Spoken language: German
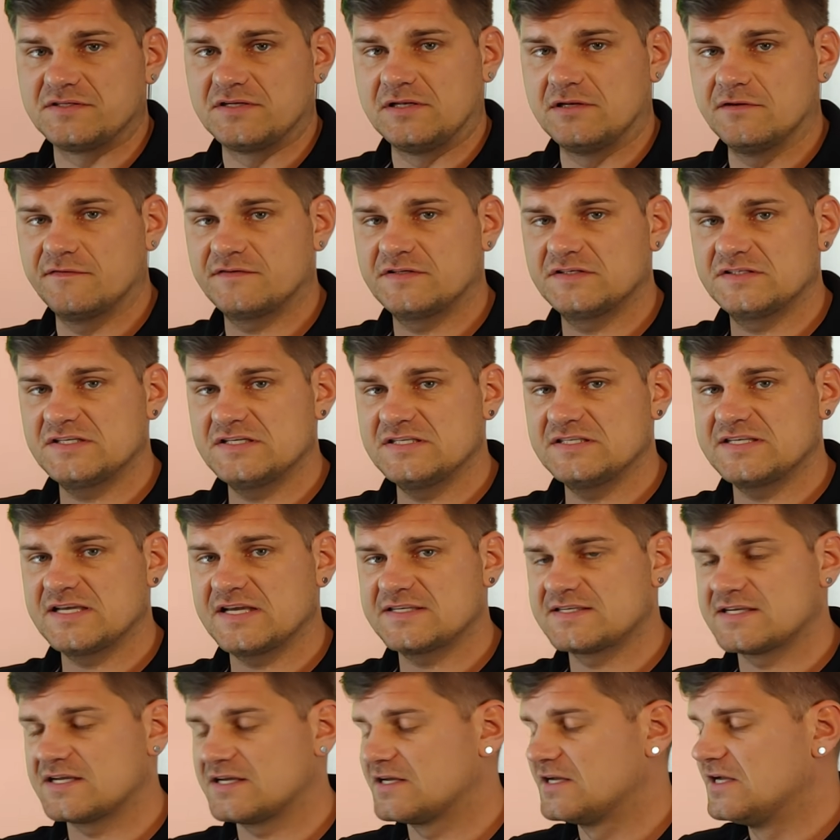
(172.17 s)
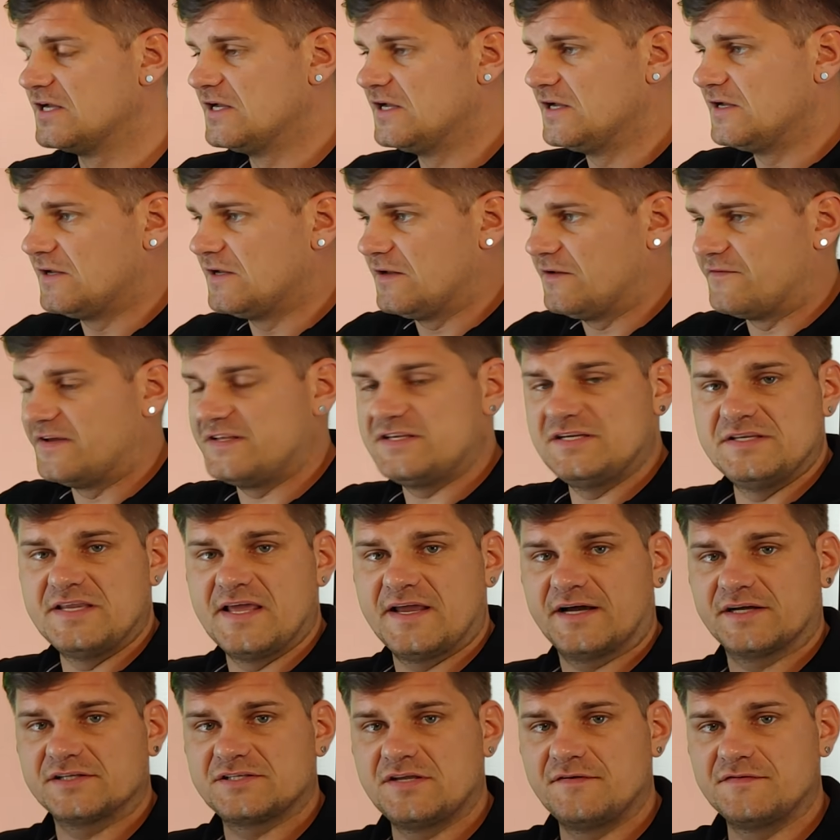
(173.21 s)
Die Lifted-Indexe wenn die
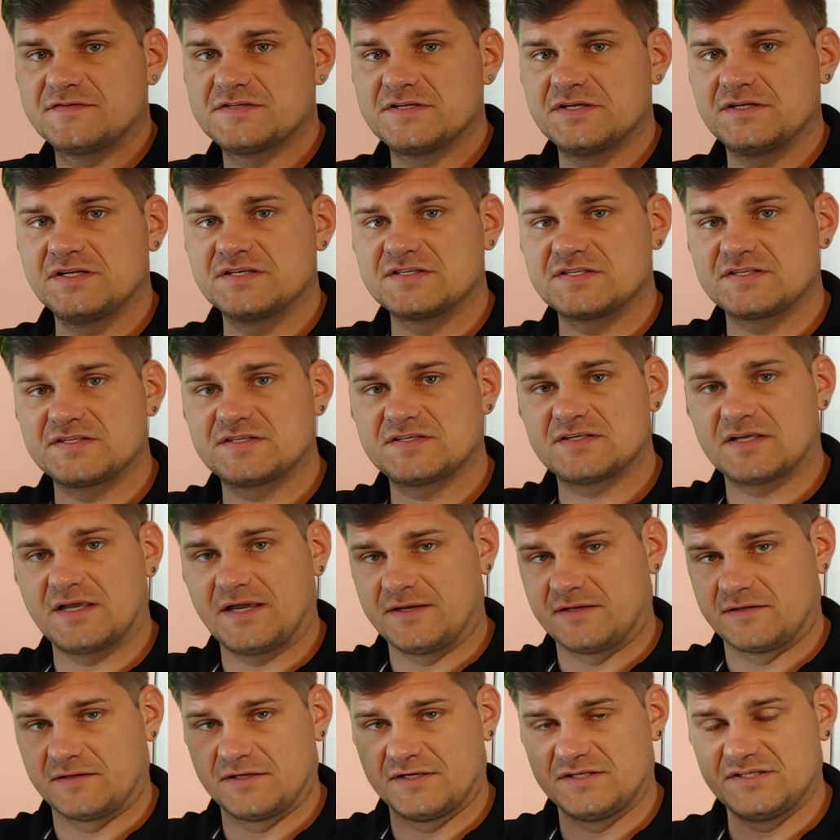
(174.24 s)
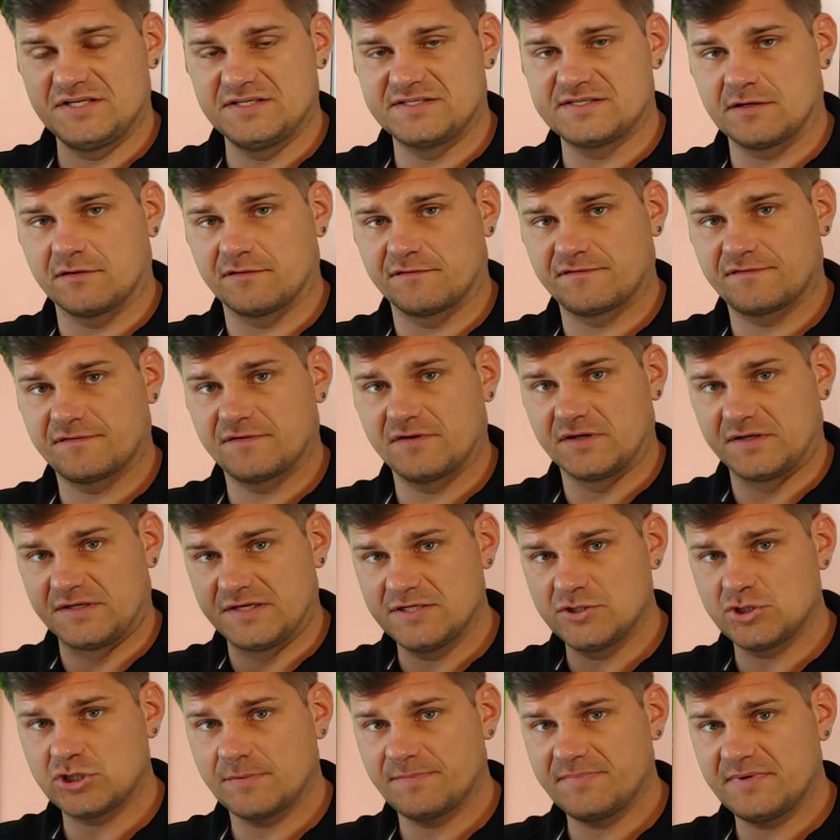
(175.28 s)
negativ sind, ist es ein Indiz auf äh,
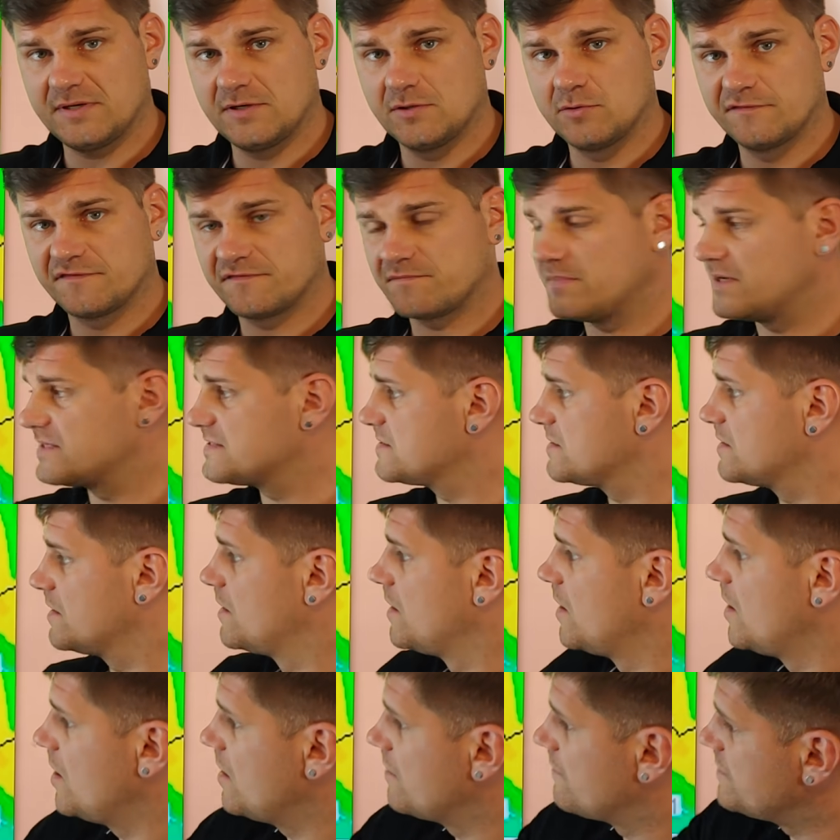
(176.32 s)
instabile Luftmasse.